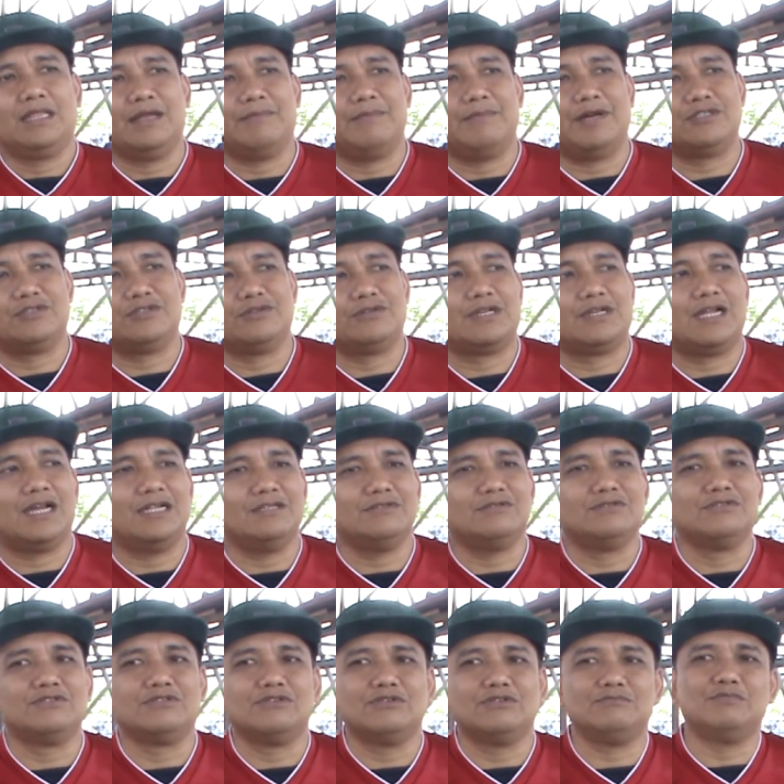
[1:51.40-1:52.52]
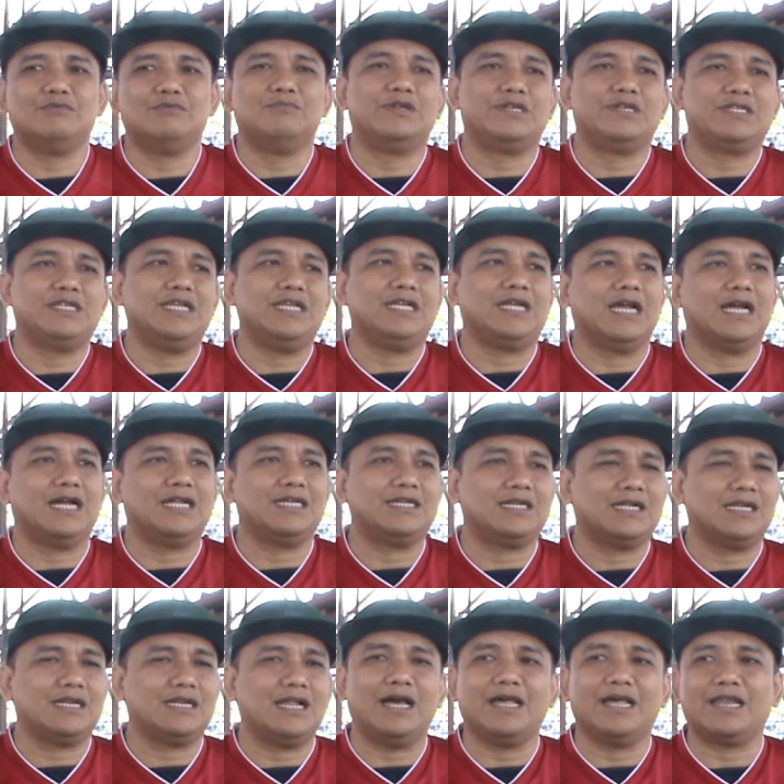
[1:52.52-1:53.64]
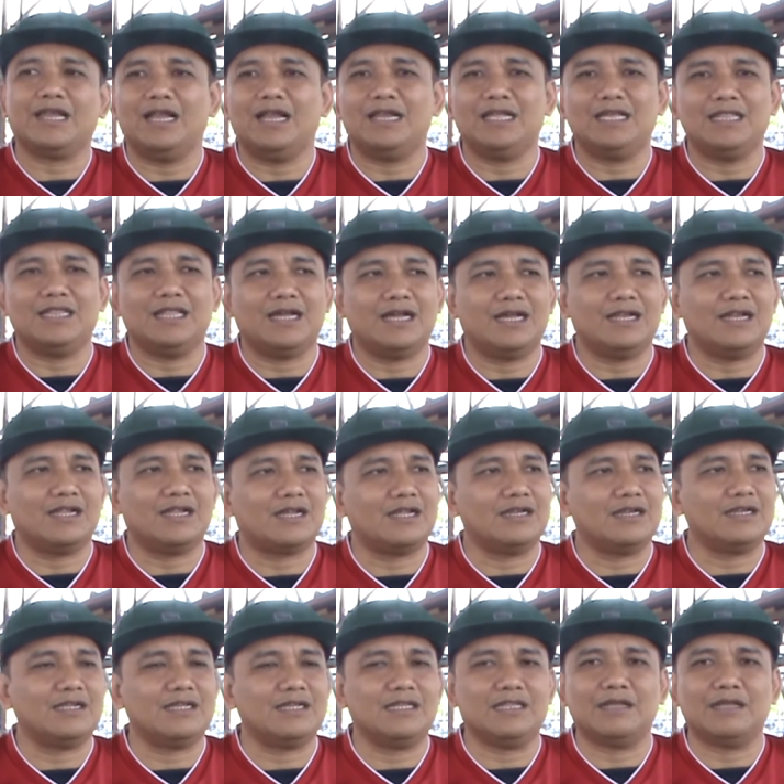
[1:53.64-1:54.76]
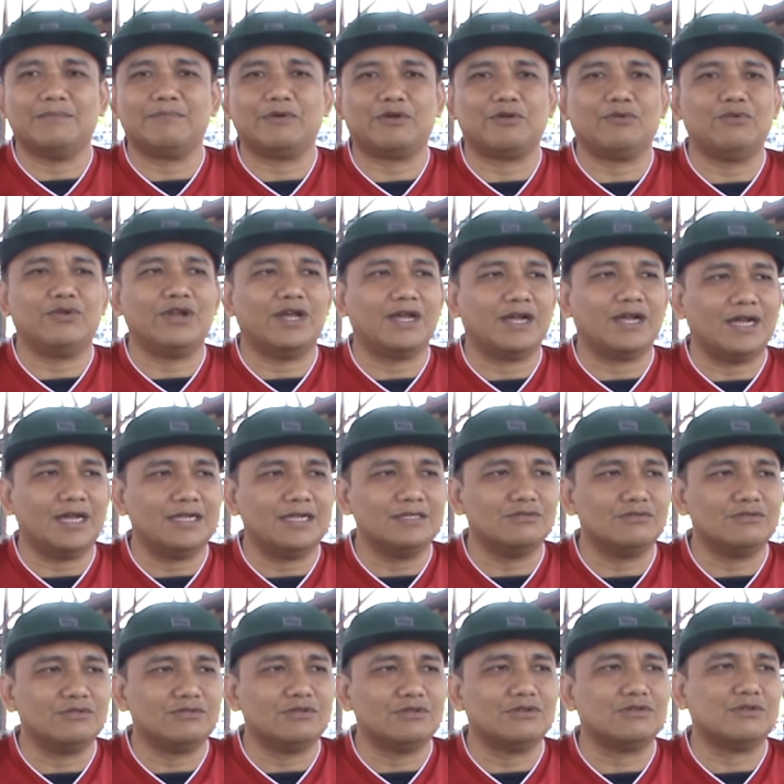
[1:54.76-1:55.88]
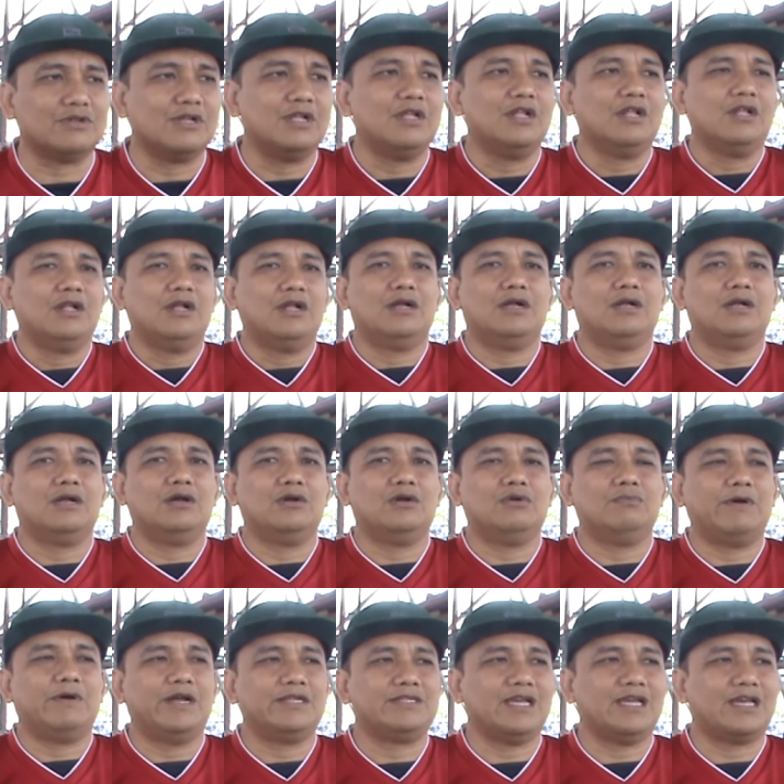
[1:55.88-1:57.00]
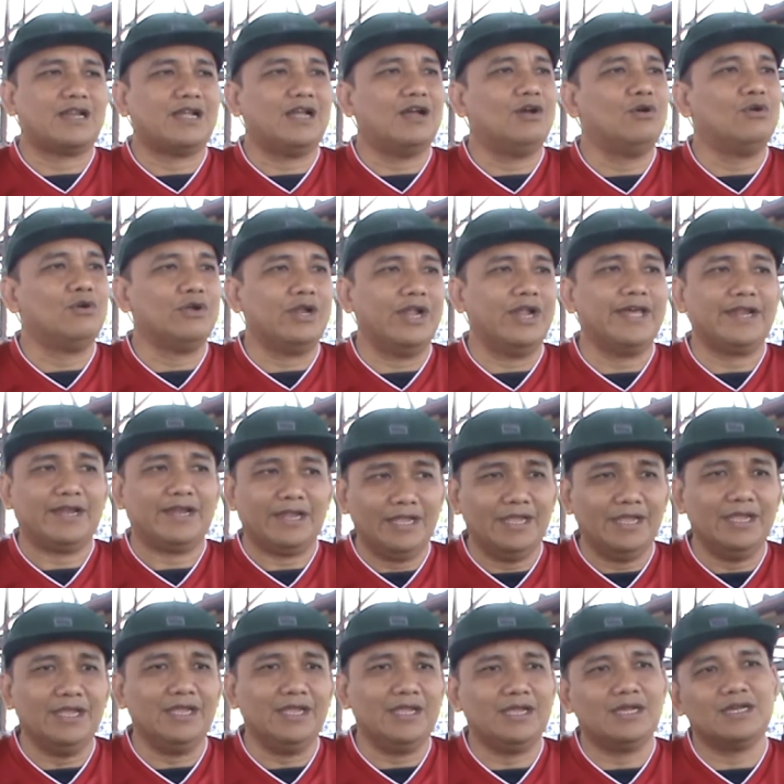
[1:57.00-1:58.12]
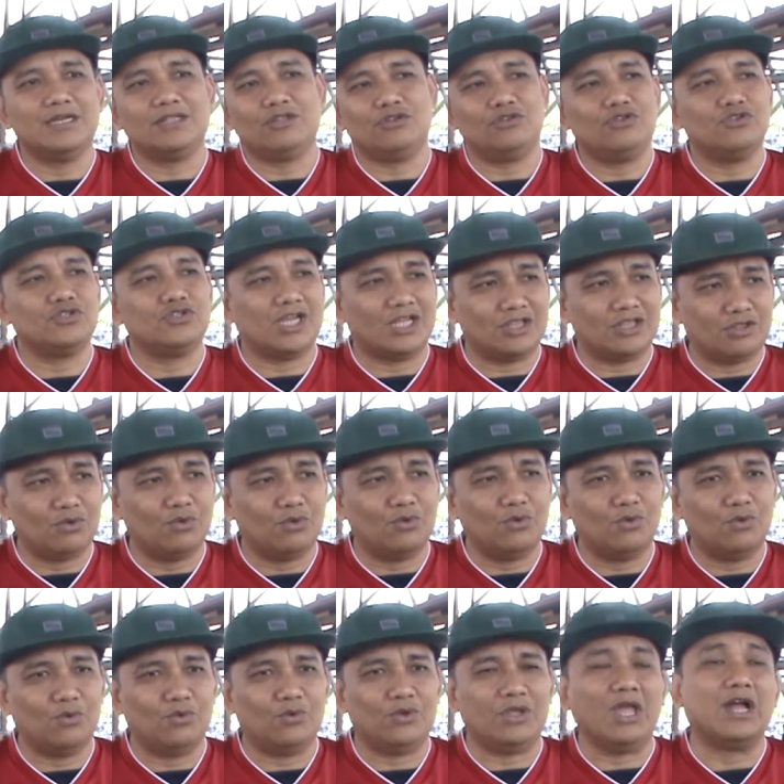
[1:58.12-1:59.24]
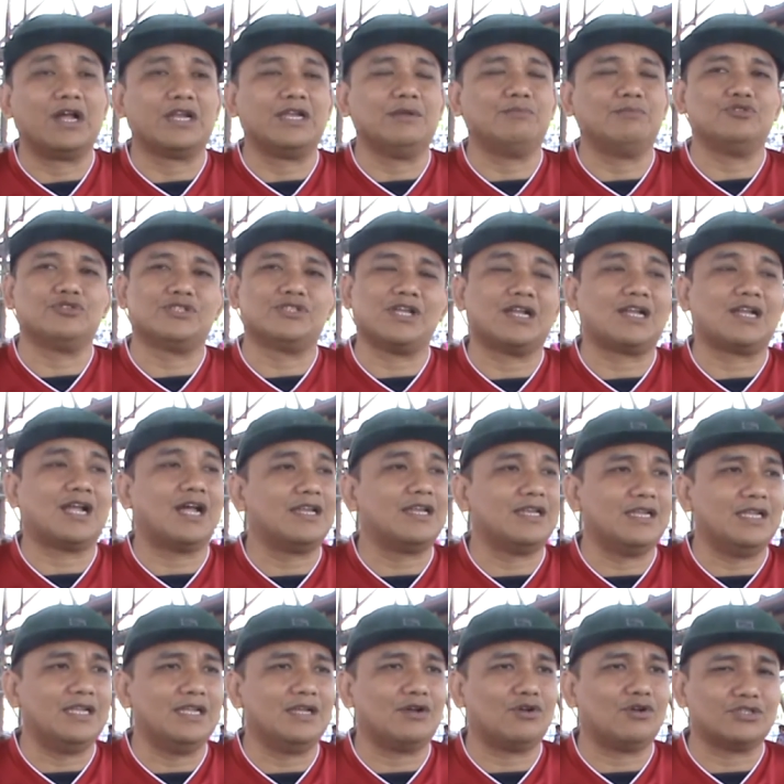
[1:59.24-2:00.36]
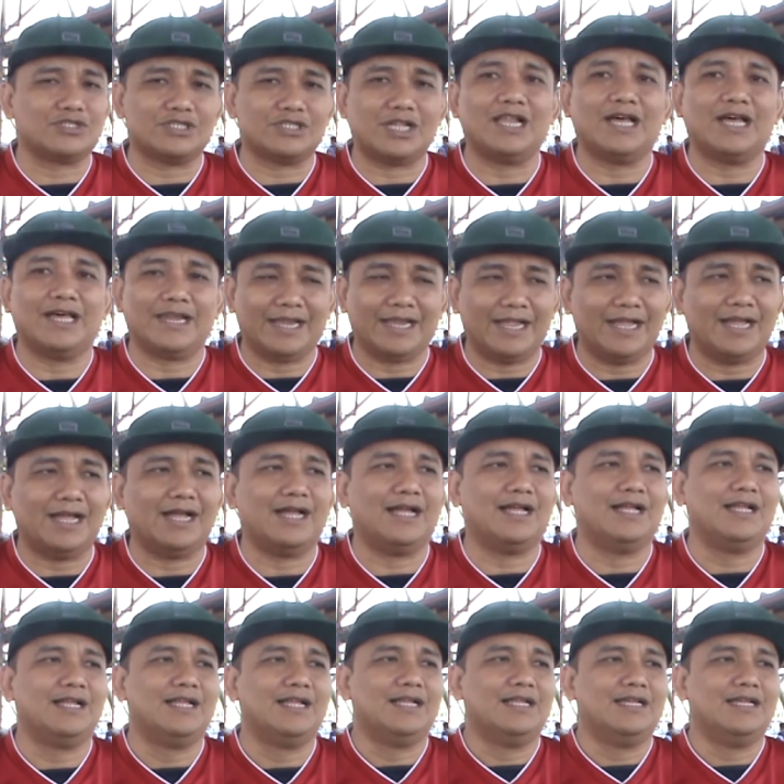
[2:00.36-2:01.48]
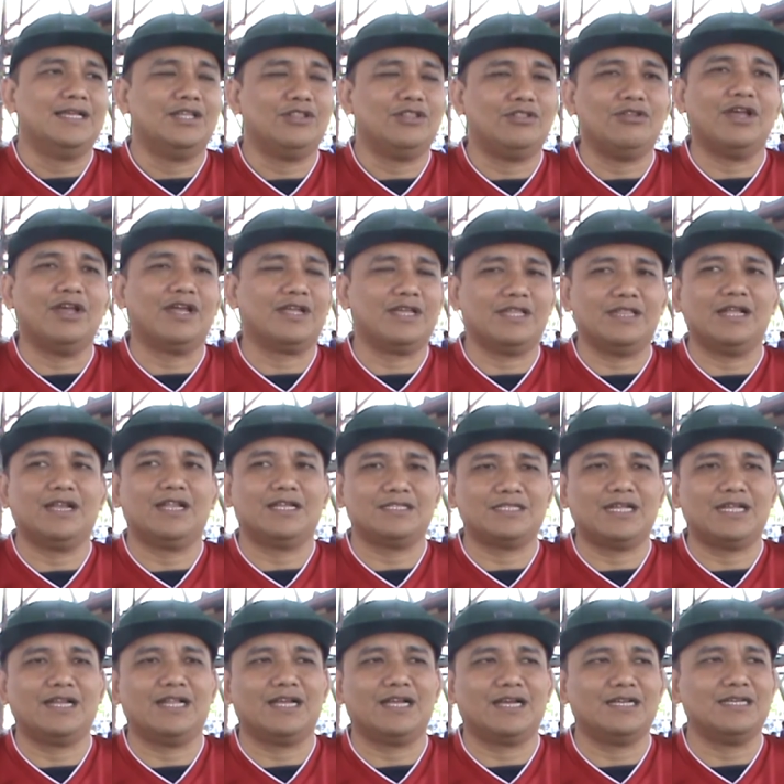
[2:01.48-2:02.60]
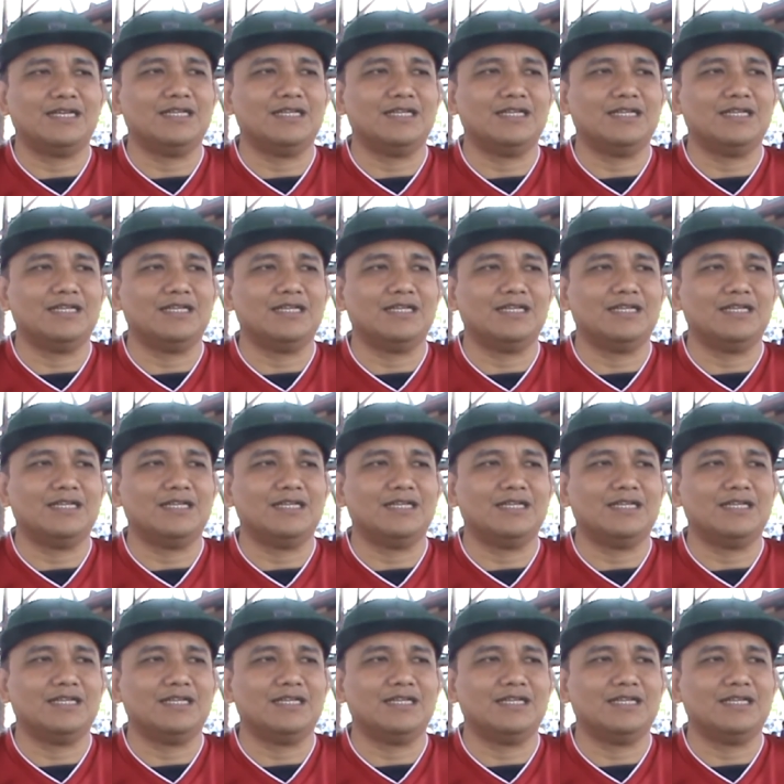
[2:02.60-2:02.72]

maksudkan untuk membersihkan karena areal kita kan akan kita pergunakan untuk uh, upacara HUT RI ke-71 yang dipusatkan di Kostal Area. Itu yang kita laksanakan